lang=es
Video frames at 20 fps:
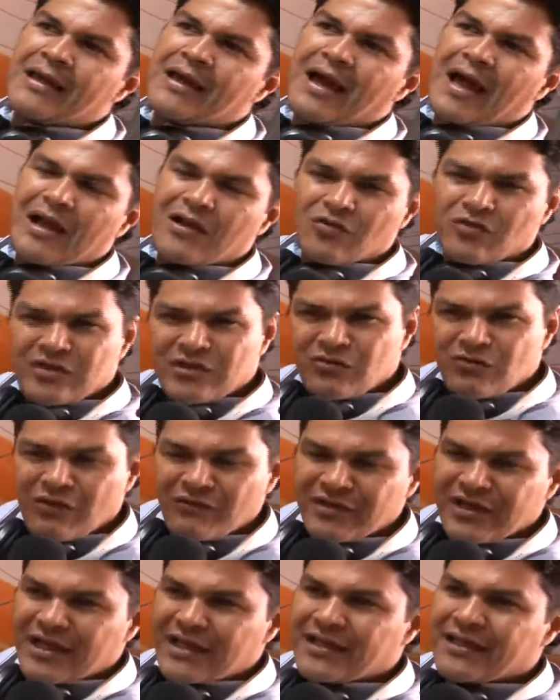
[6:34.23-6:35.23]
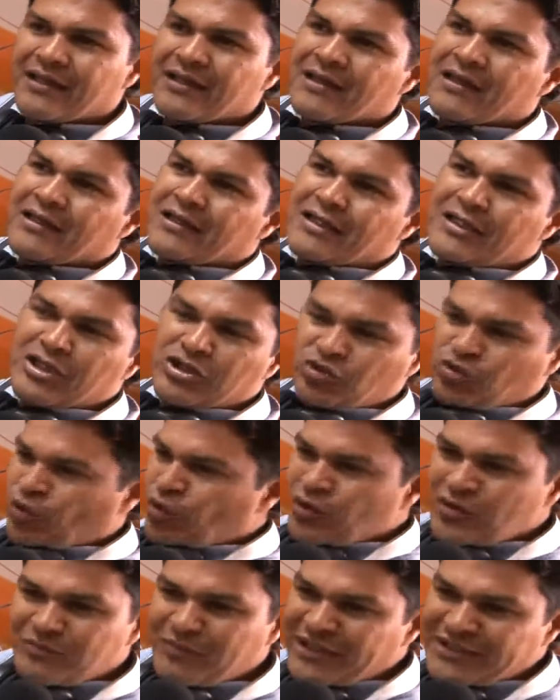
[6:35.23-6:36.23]
algo del Guaviare y
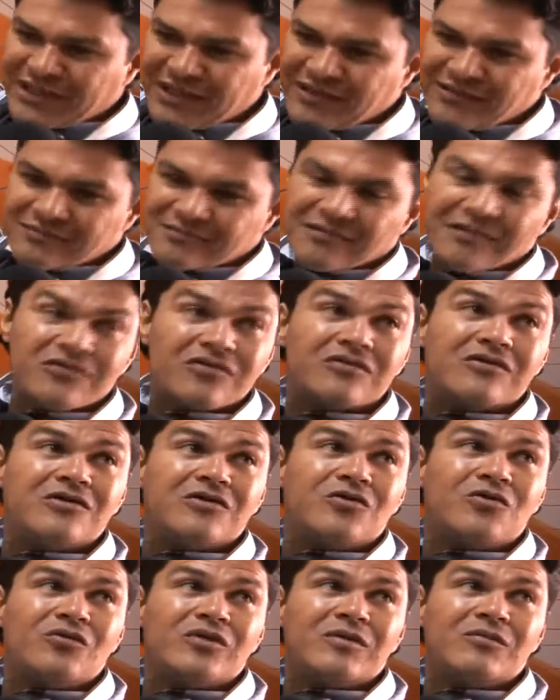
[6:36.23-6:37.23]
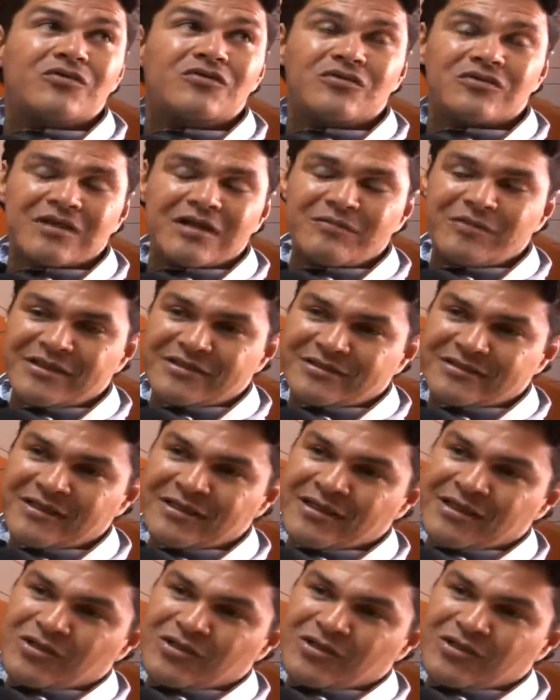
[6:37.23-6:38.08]
todo el Meta. Eso sí lo cubrimos totalmente.